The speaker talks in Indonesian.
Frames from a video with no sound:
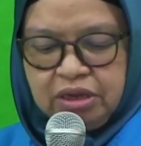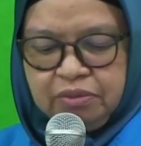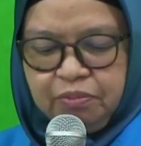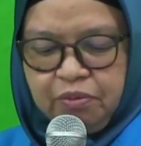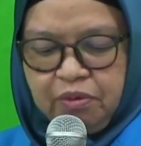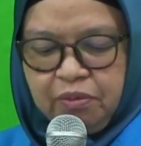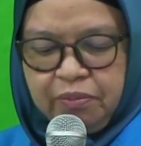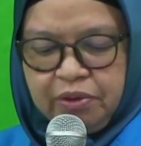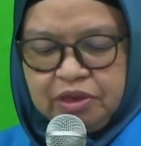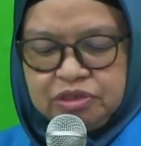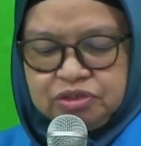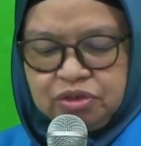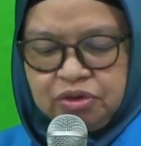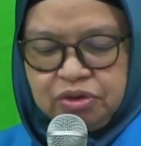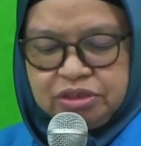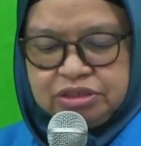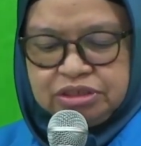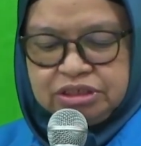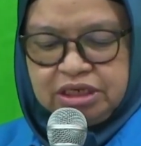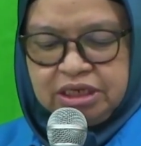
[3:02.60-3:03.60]
Dekan
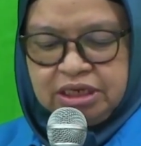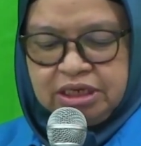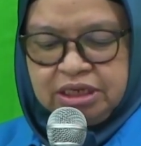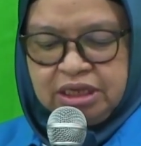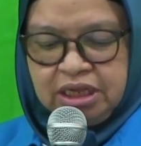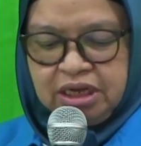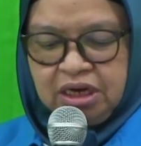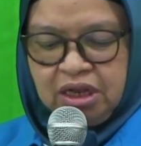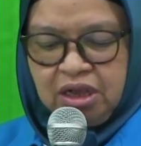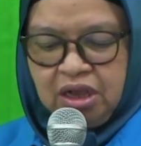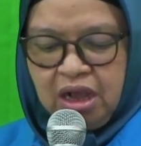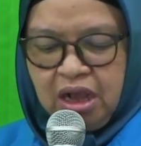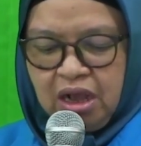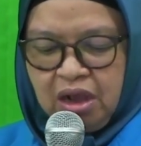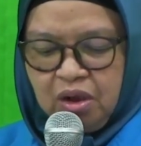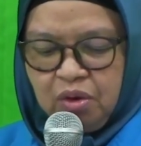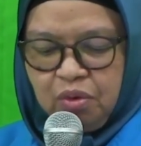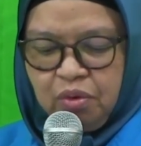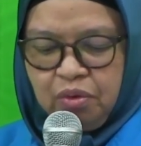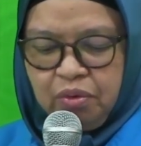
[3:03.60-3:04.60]
FPKUM Jamie
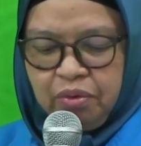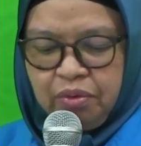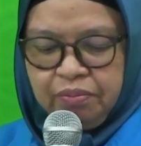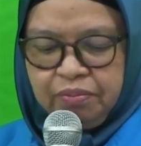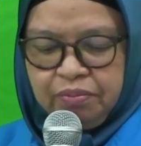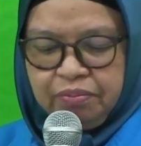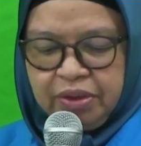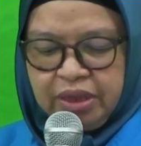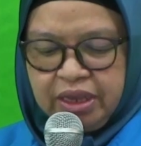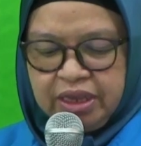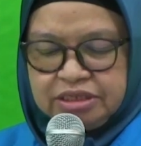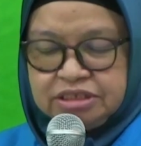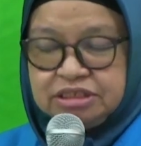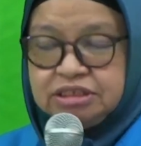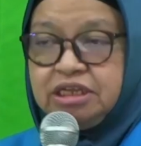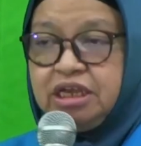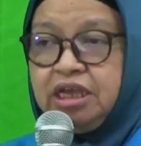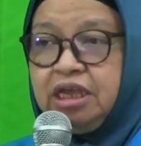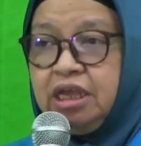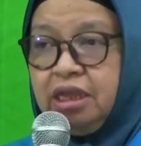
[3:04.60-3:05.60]
Michiko Umeda
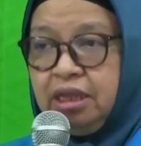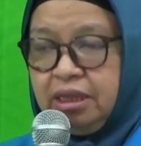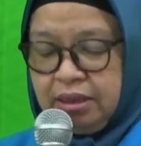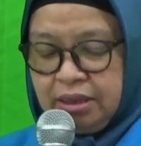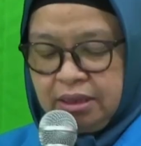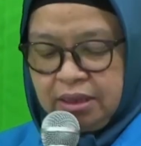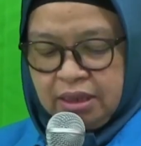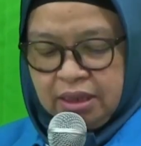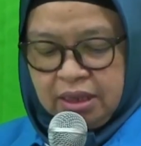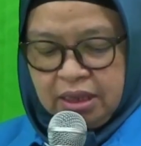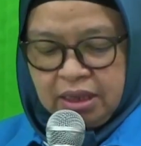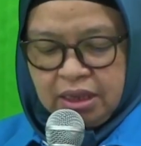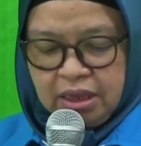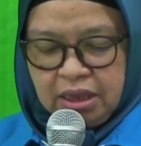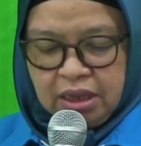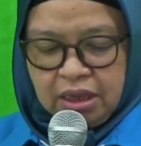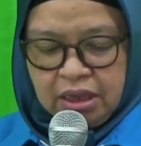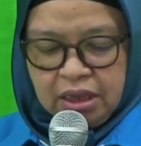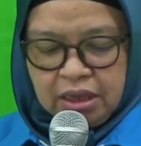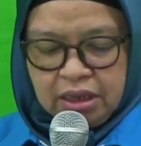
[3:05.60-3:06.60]
menyampaikan melalui
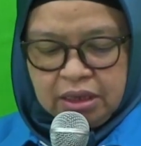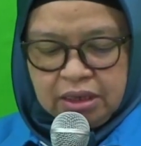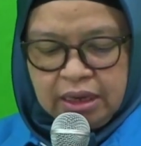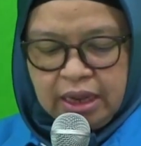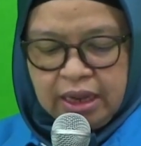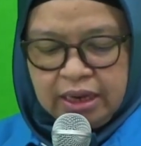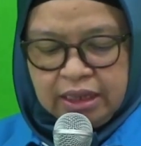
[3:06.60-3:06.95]
webinar ini